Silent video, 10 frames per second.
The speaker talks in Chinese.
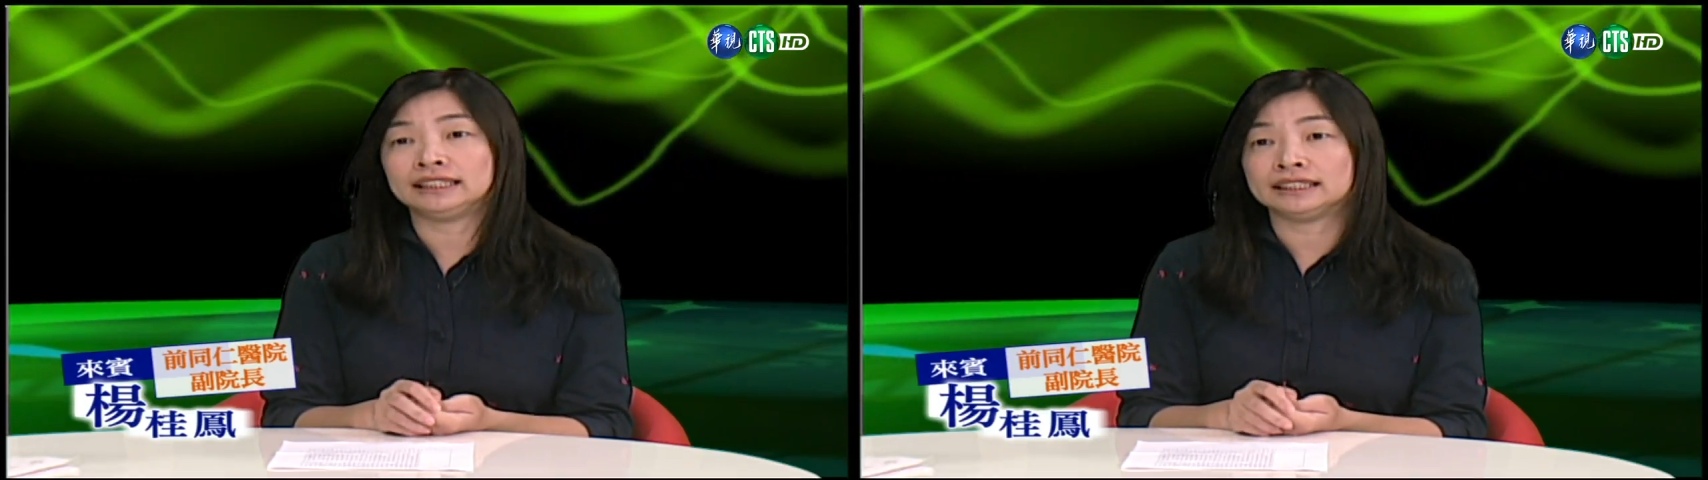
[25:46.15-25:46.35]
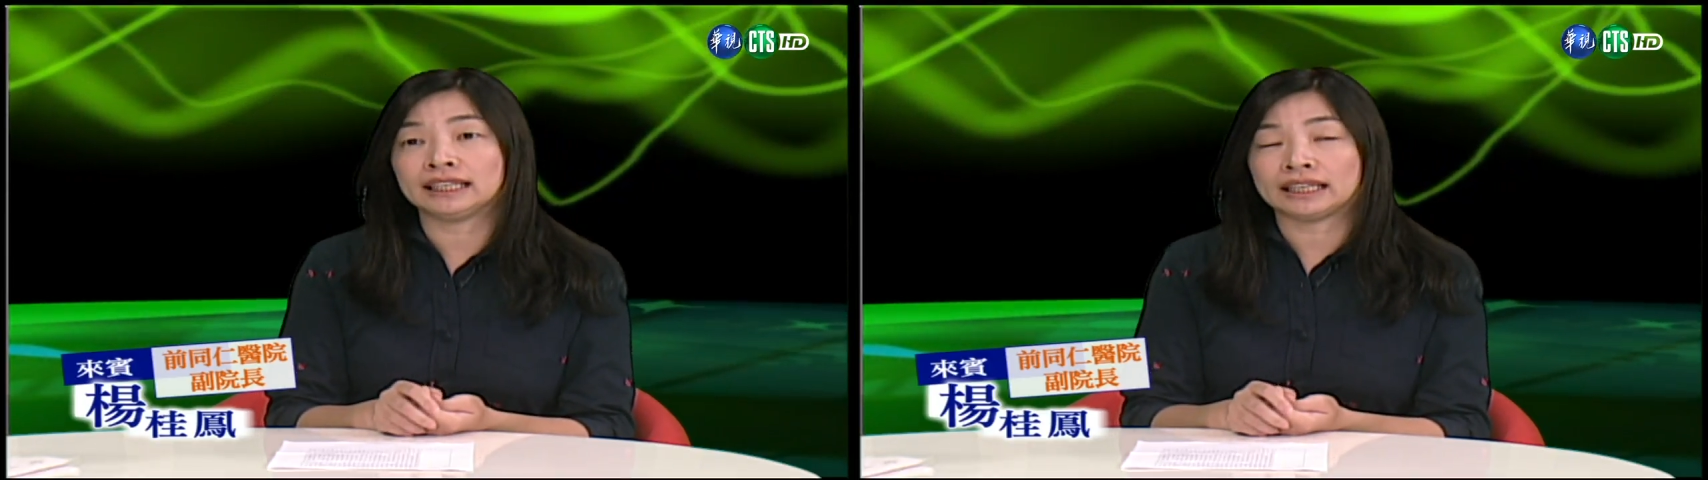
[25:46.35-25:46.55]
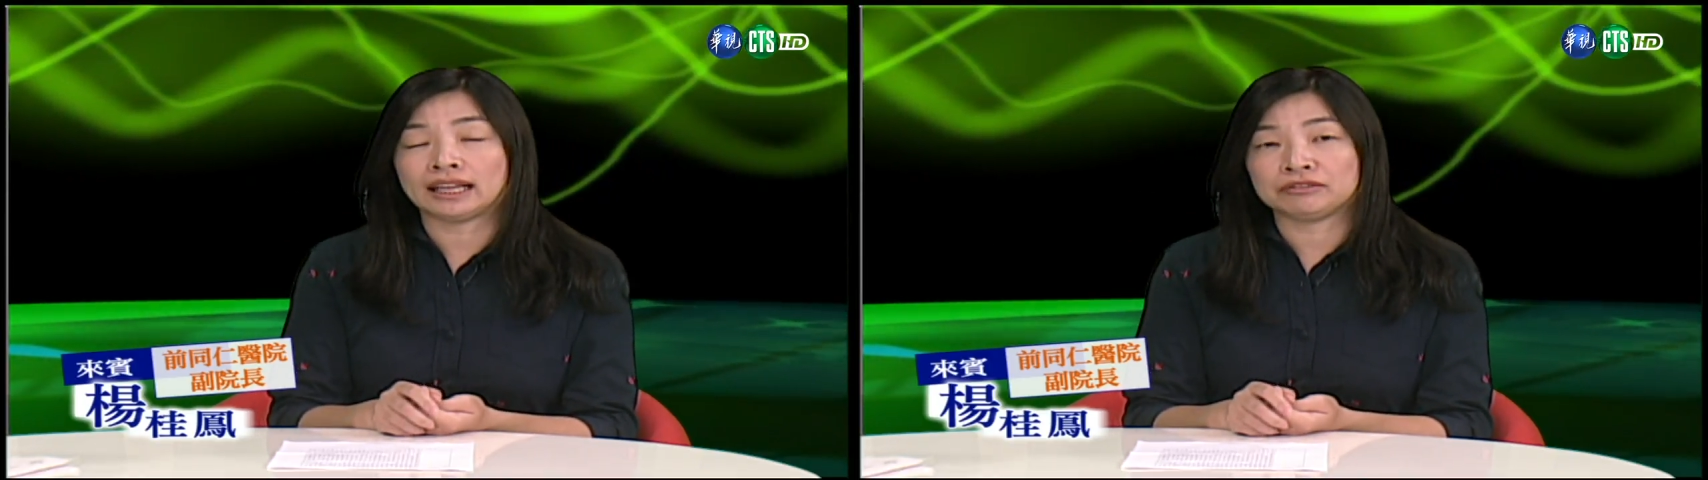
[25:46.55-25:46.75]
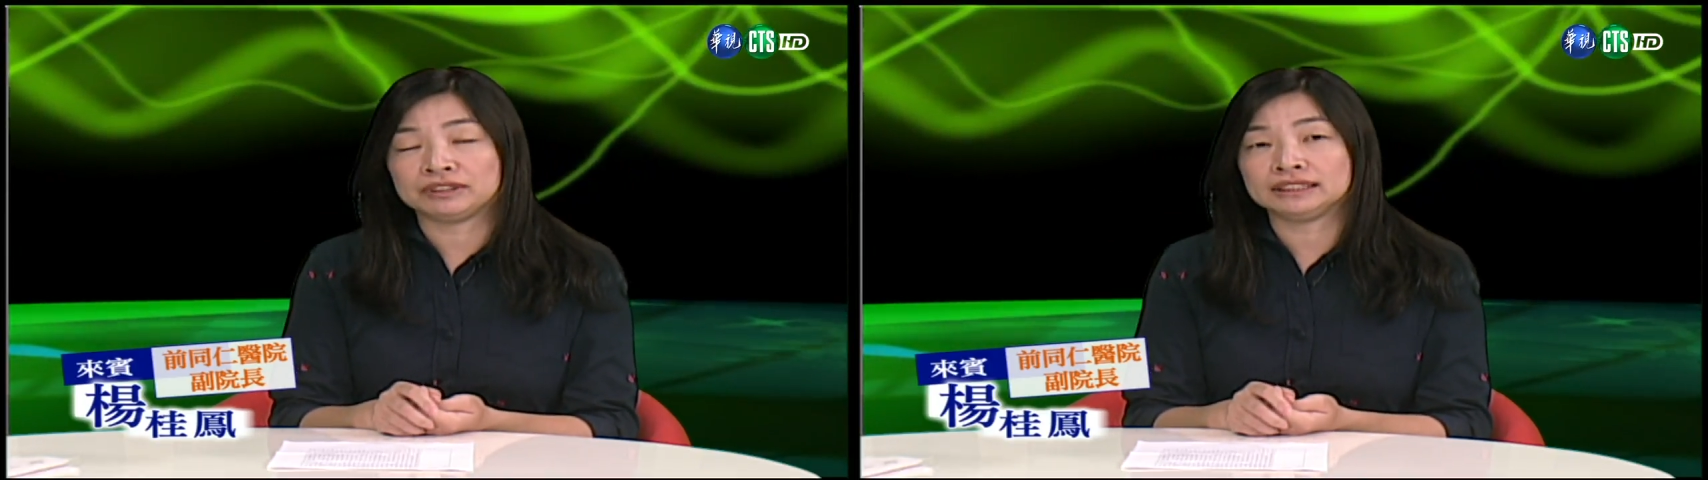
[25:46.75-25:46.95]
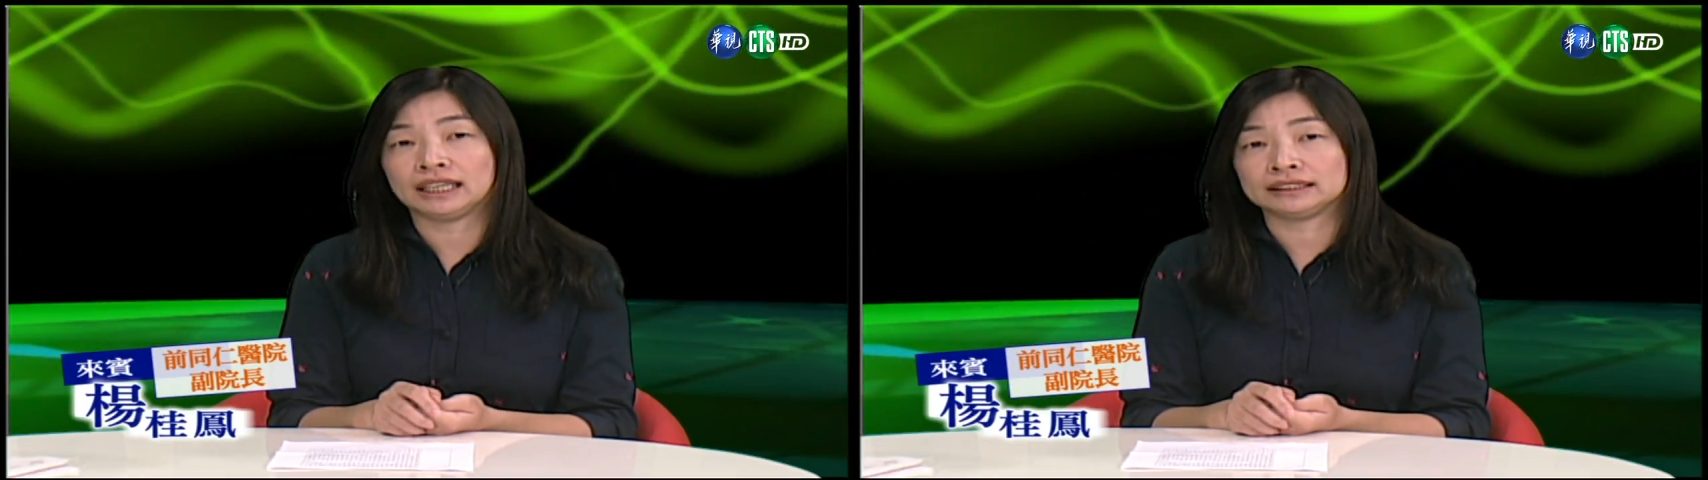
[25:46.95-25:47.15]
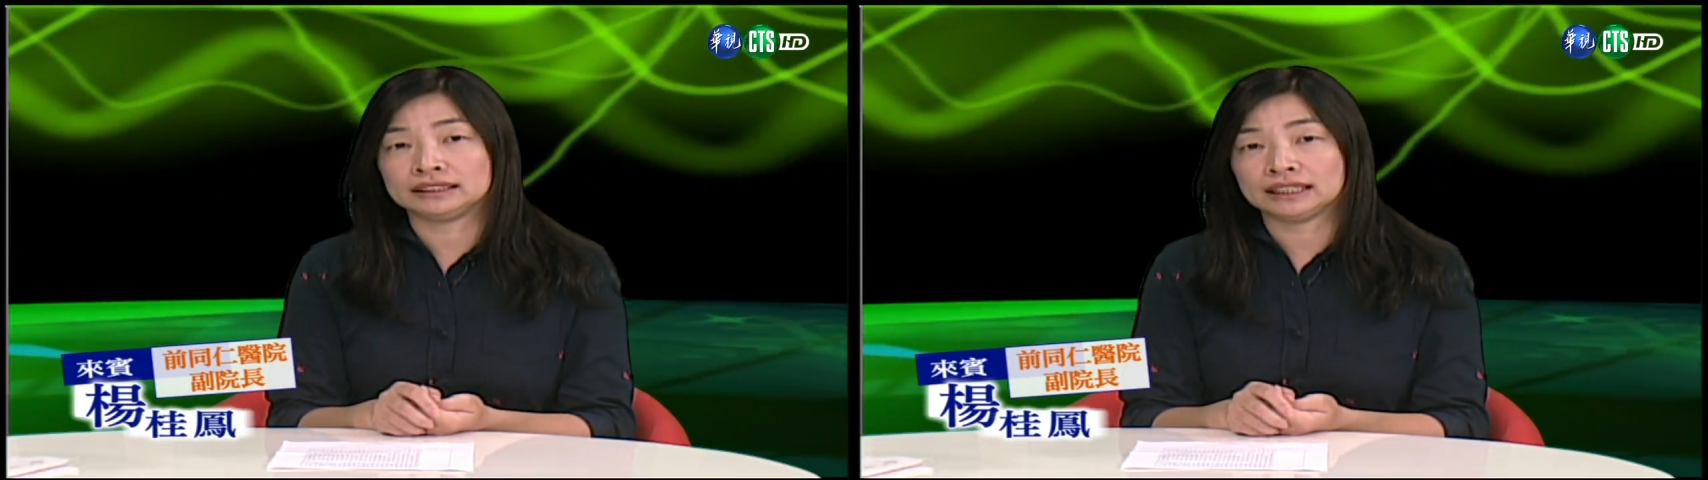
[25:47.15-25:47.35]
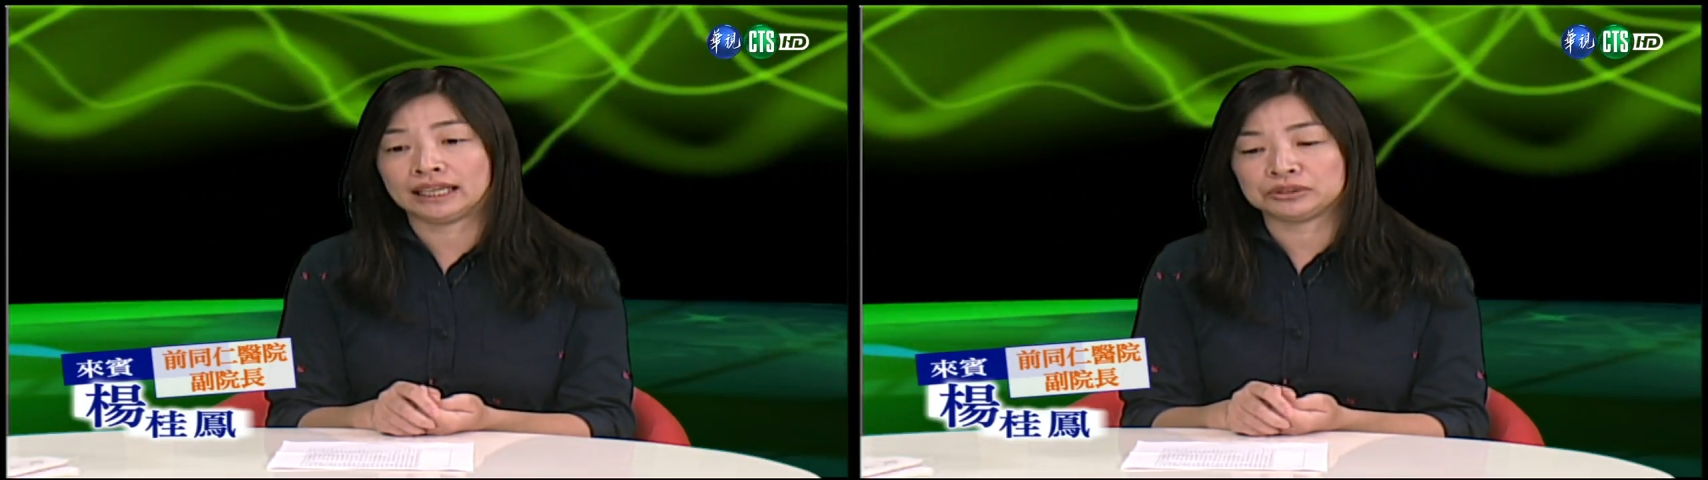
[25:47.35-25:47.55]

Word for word: 跟大家来分享一下，